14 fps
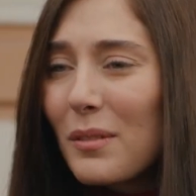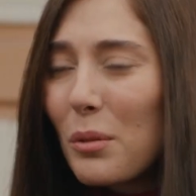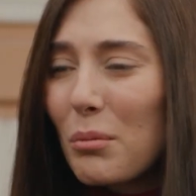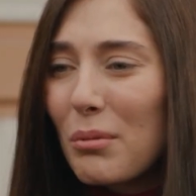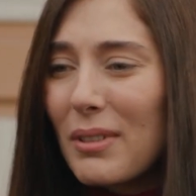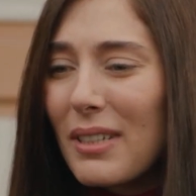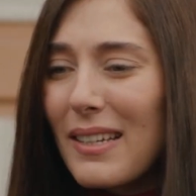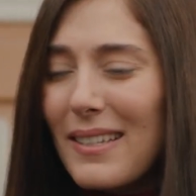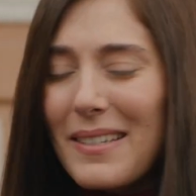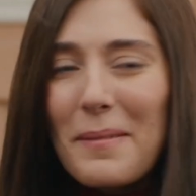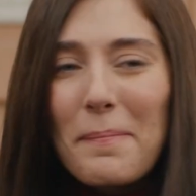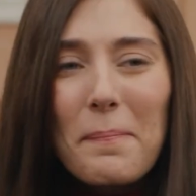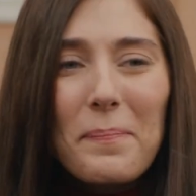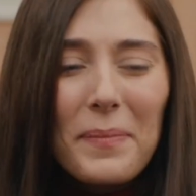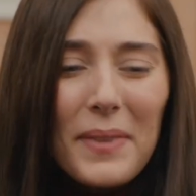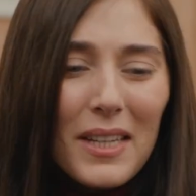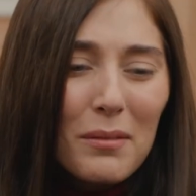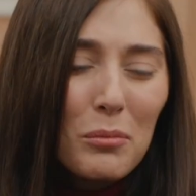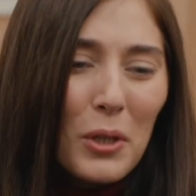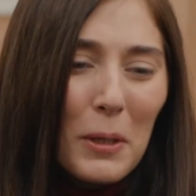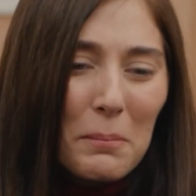Tuncu teyze,
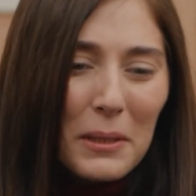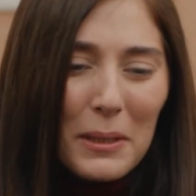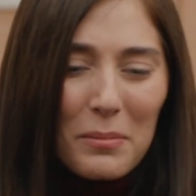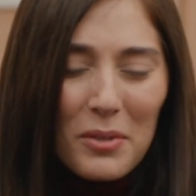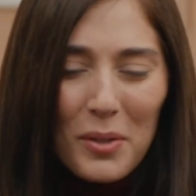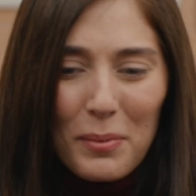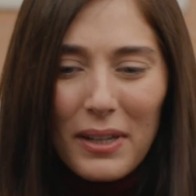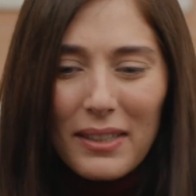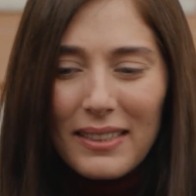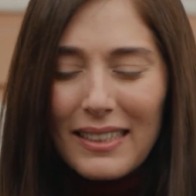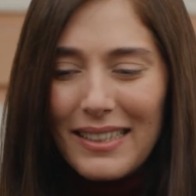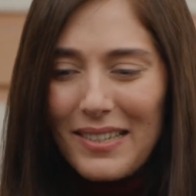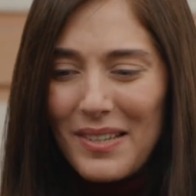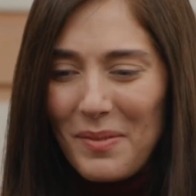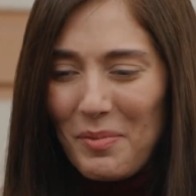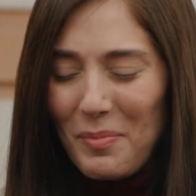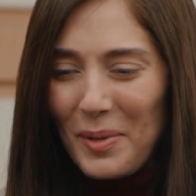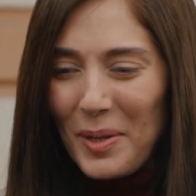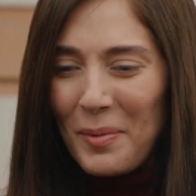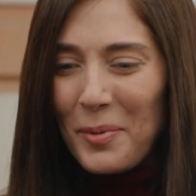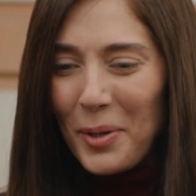Muammer amca ben ne diyeceğimi
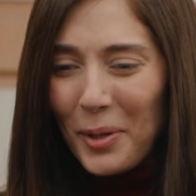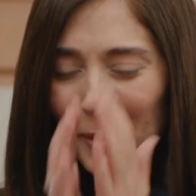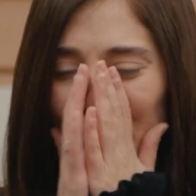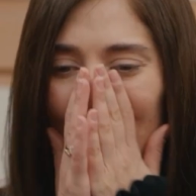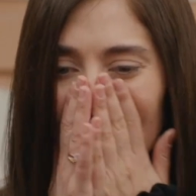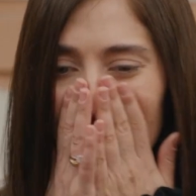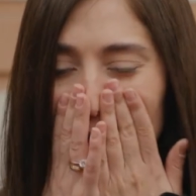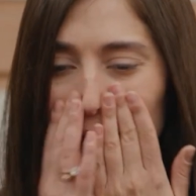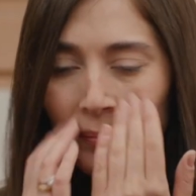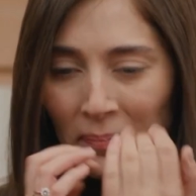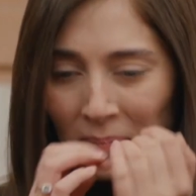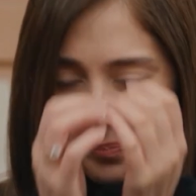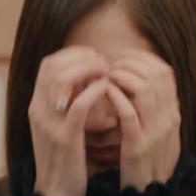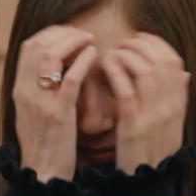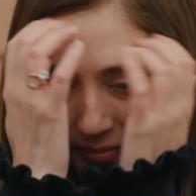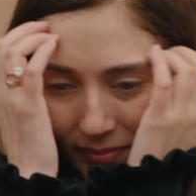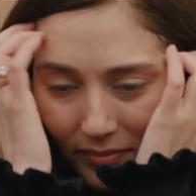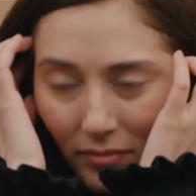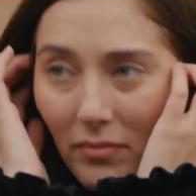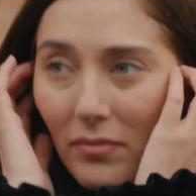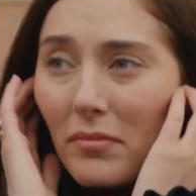bilemiyorum. Ya
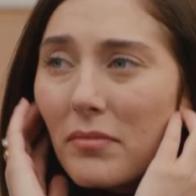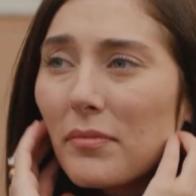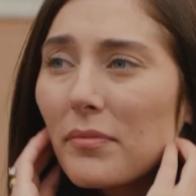sen bizim